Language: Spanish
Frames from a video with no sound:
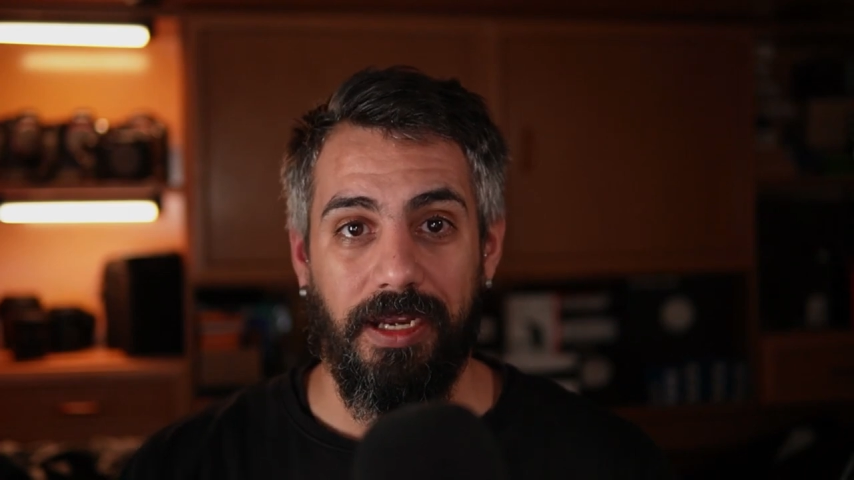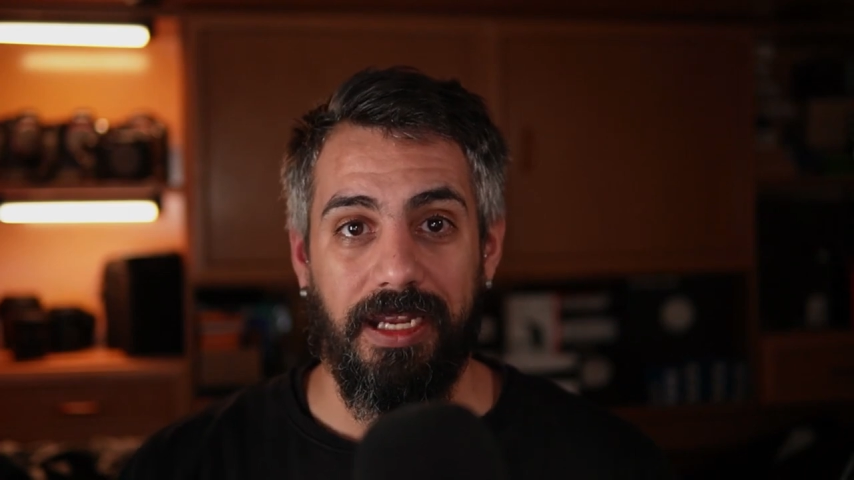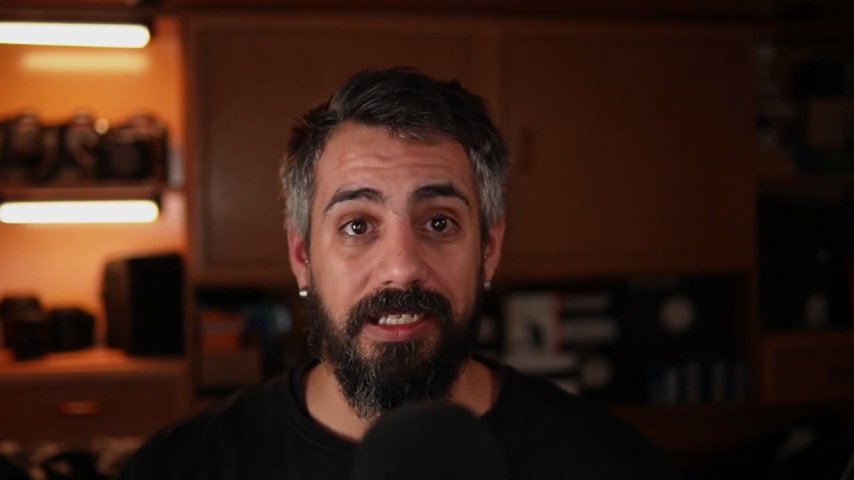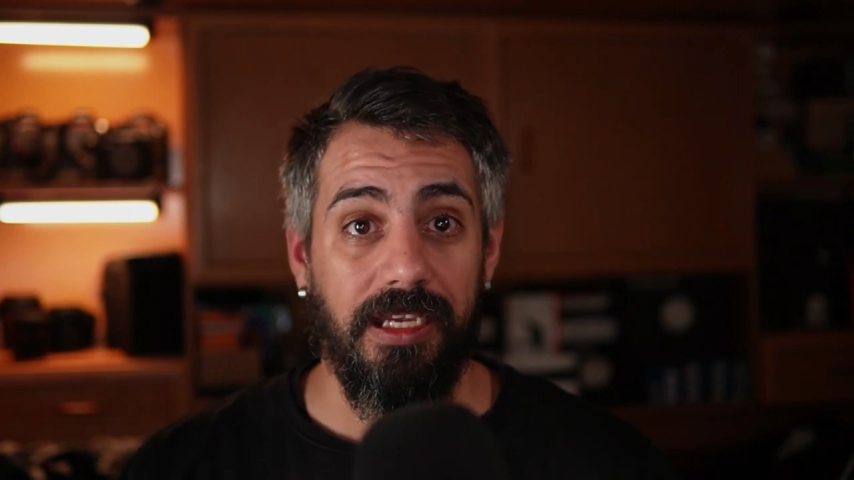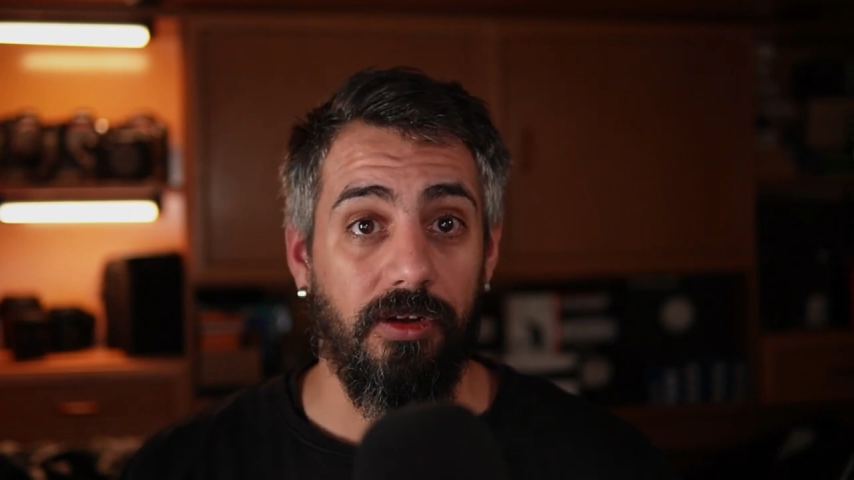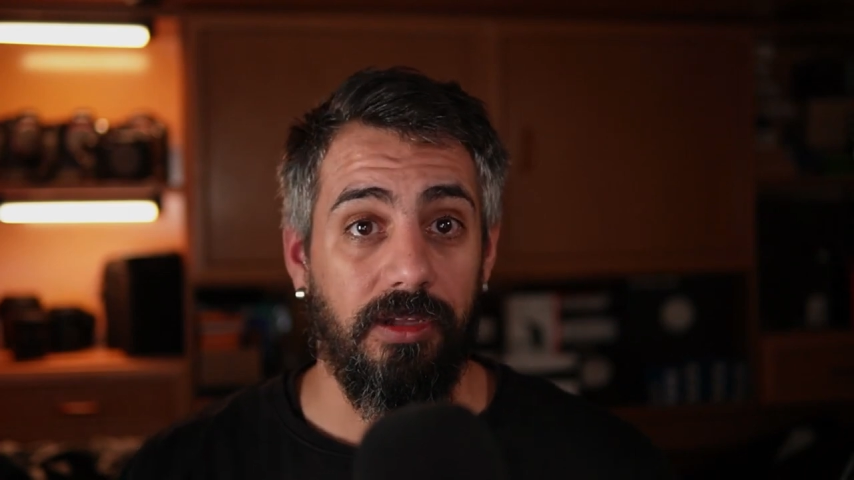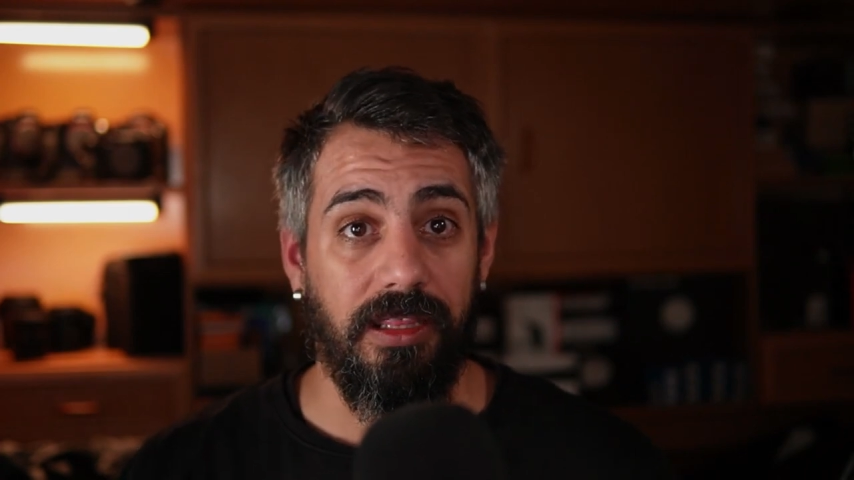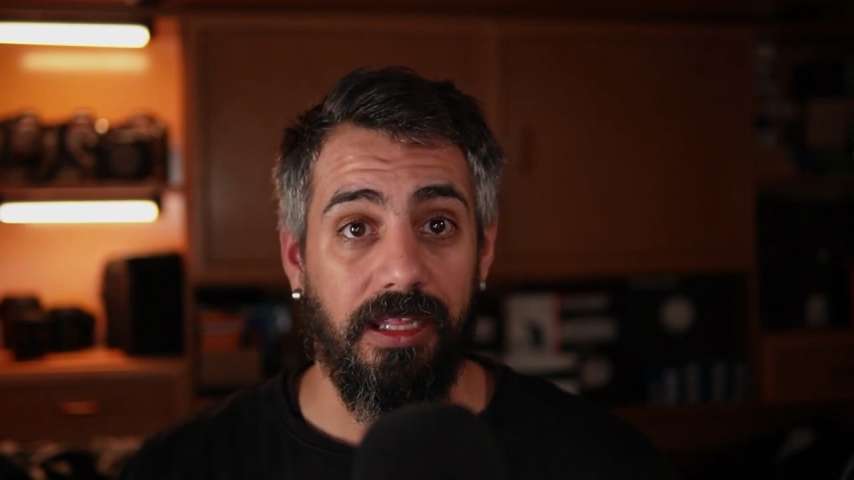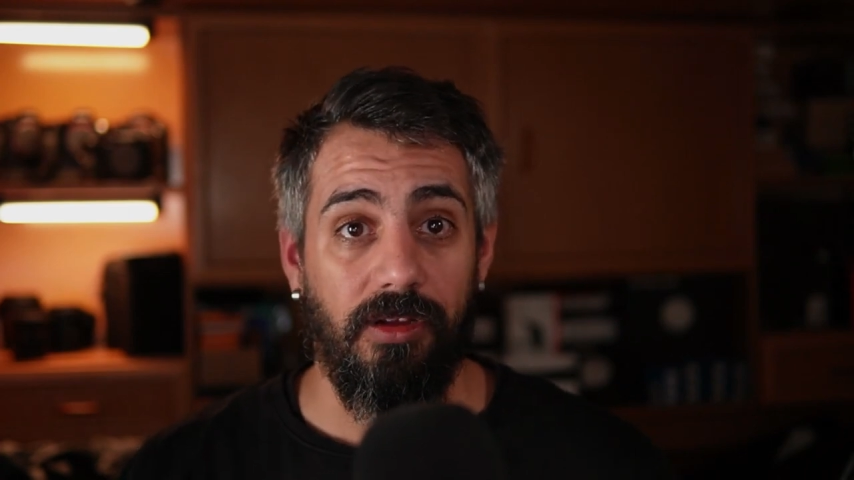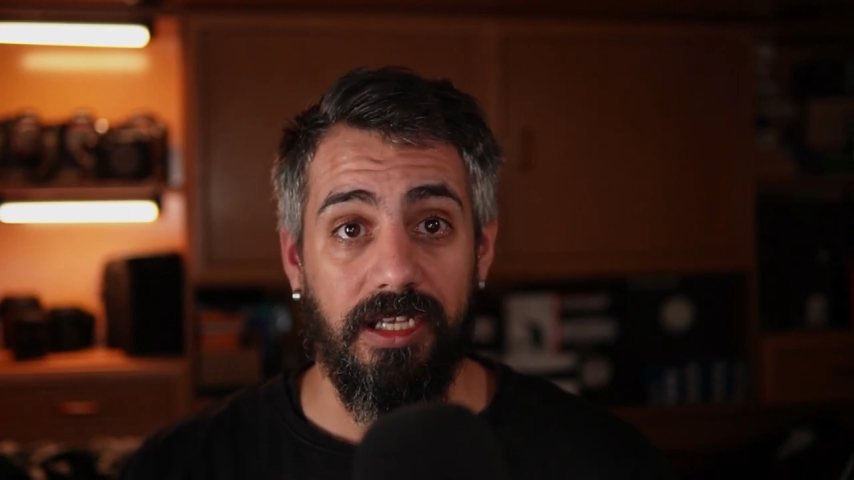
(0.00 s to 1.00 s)
para ir
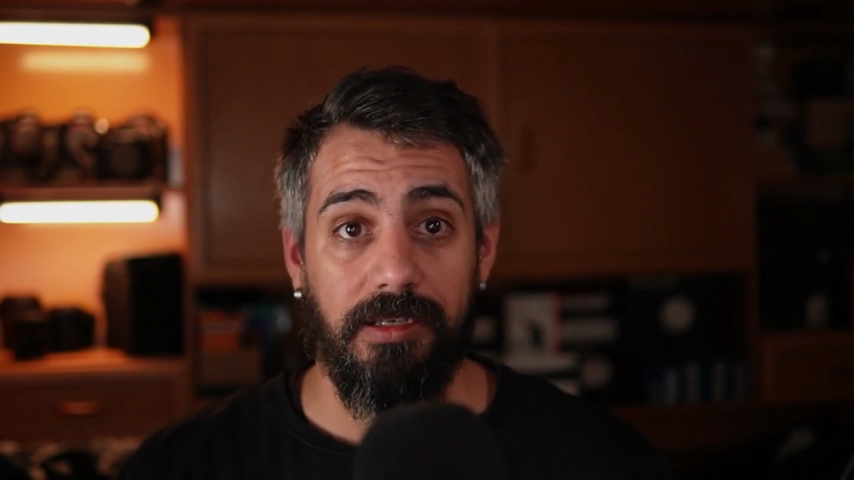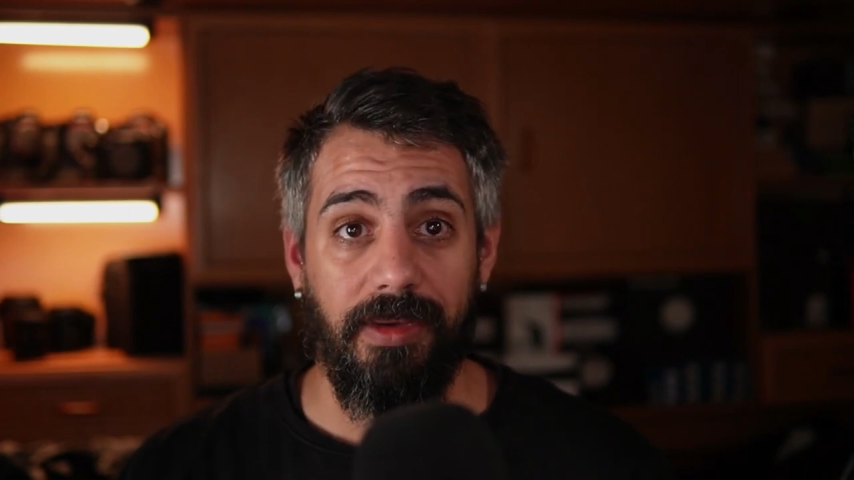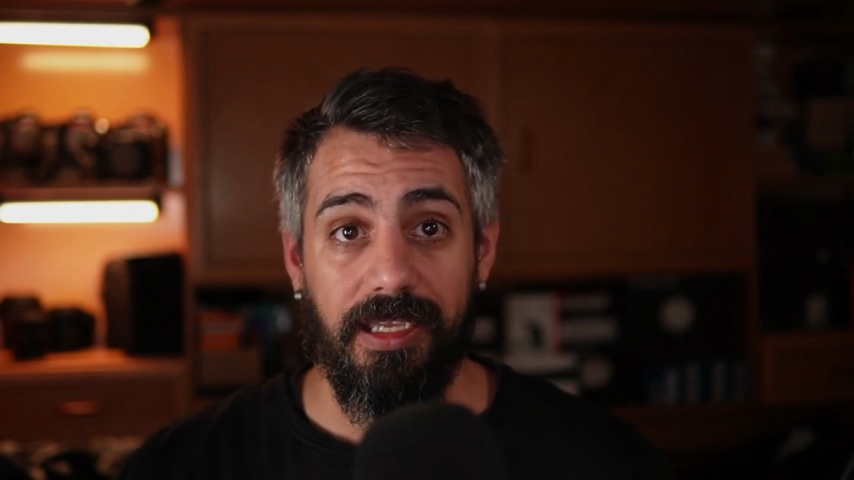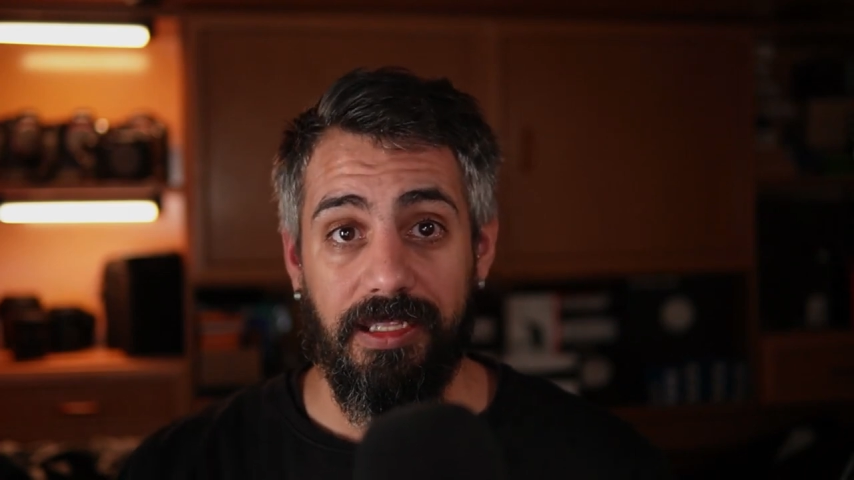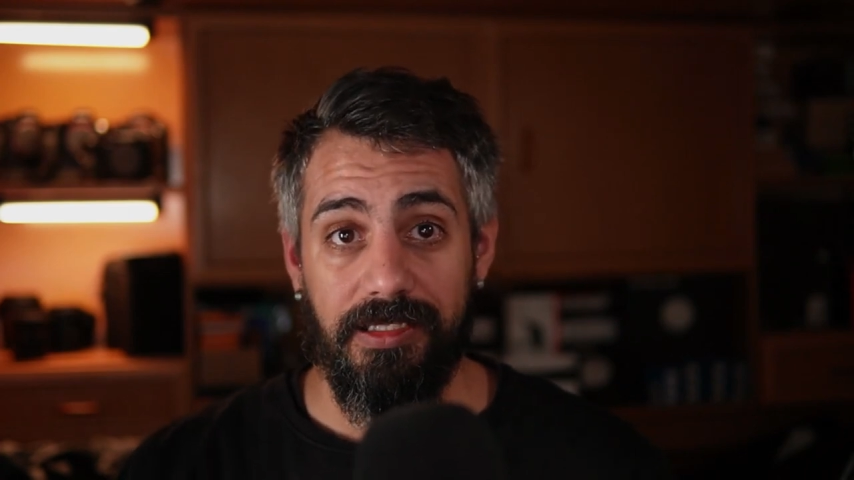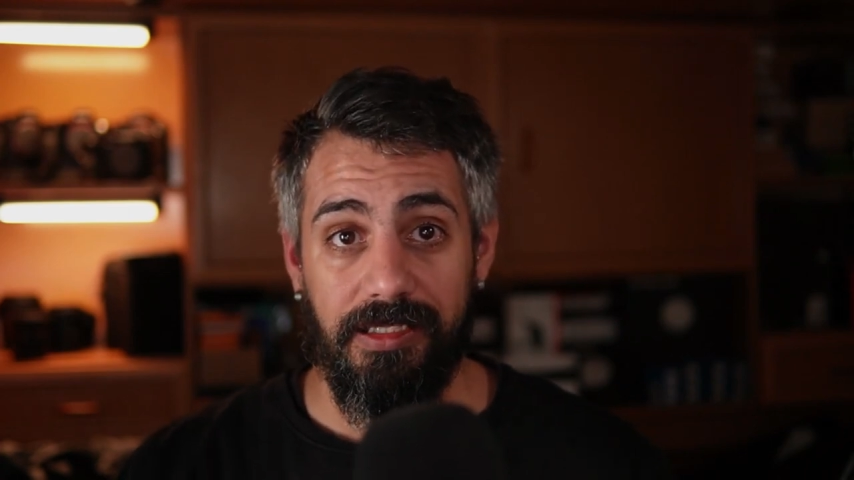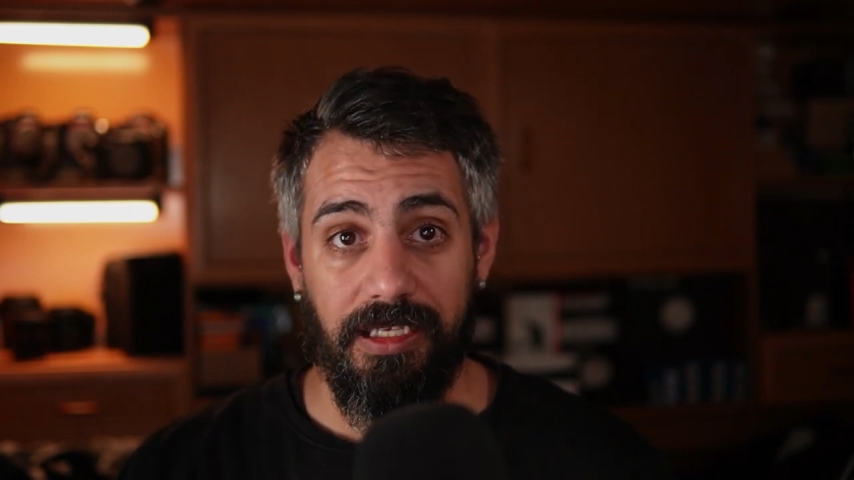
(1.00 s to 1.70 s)
sincronizando las imágenes